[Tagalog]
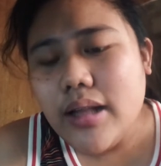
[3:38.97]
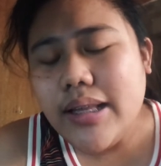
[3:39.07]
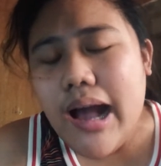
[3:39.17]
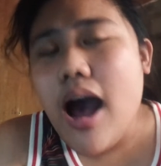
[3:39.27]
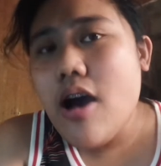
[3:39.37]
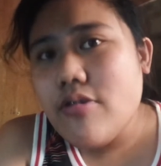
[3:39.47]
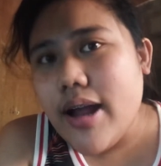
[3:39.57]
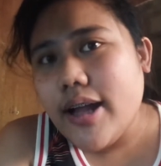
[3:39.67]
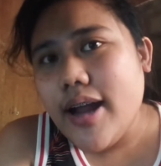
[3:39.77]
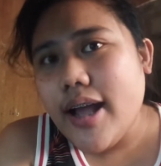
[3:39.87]
ni
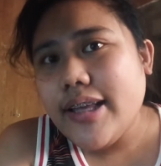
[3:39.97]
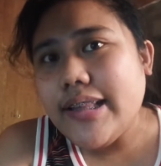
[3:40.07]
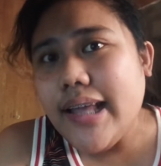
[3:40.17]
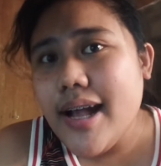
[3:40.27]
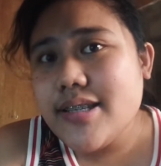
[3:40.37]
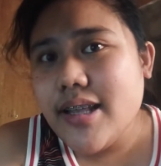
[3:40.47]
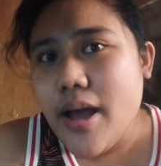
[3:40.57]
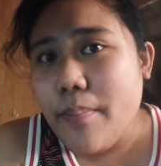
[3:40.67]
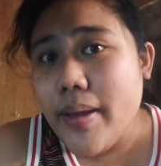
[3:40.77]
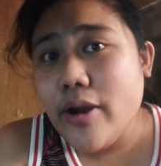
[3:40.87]
Aura na hindi nga
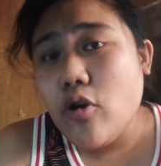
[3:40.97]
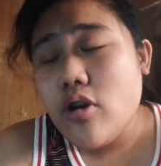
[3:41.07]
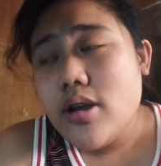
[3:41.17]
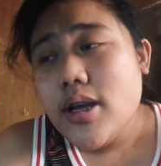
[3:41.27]
sila pero